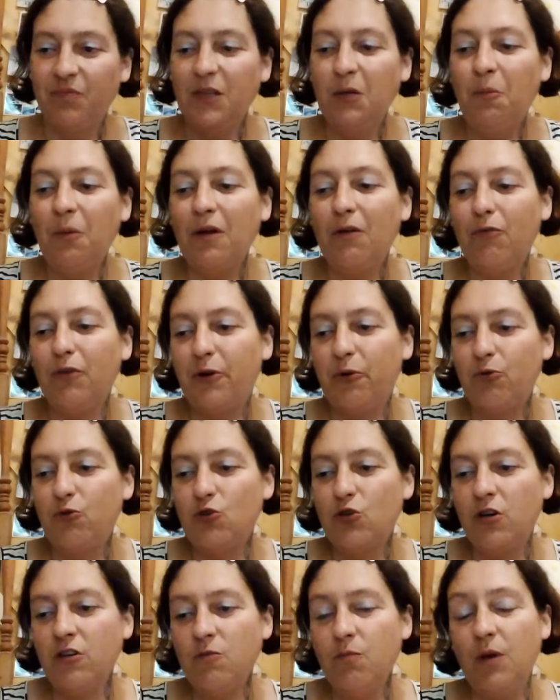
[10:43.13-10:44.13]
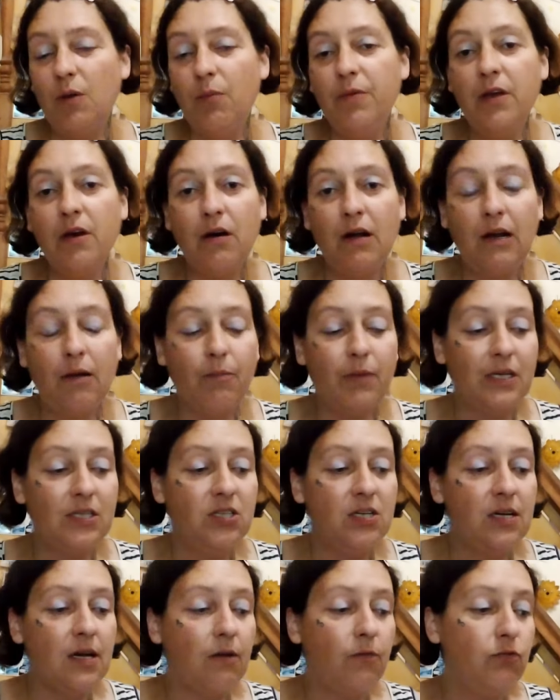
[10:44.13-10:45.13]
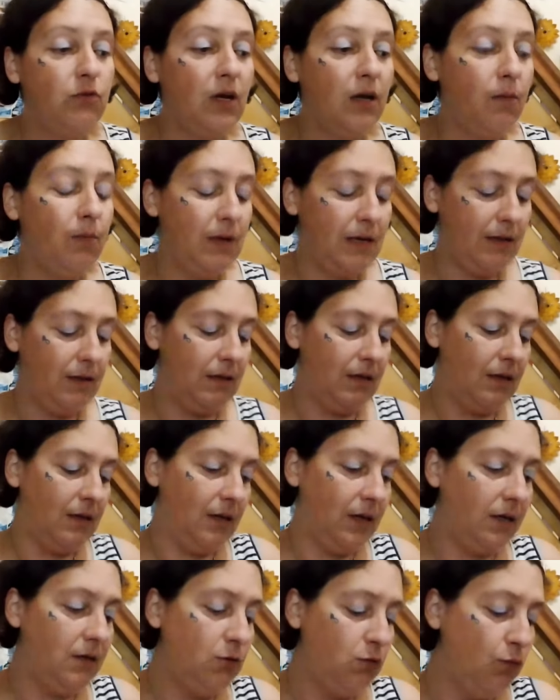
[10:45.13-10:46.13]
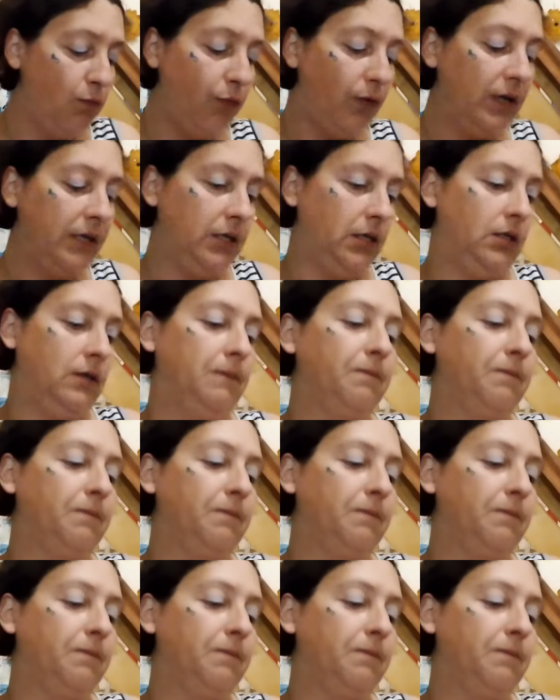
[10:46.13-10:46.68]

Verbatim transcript: Ils préfèrent autre chose. Mais Mia, elle m'a dit qu'elle voudrait bien des riz soufflés.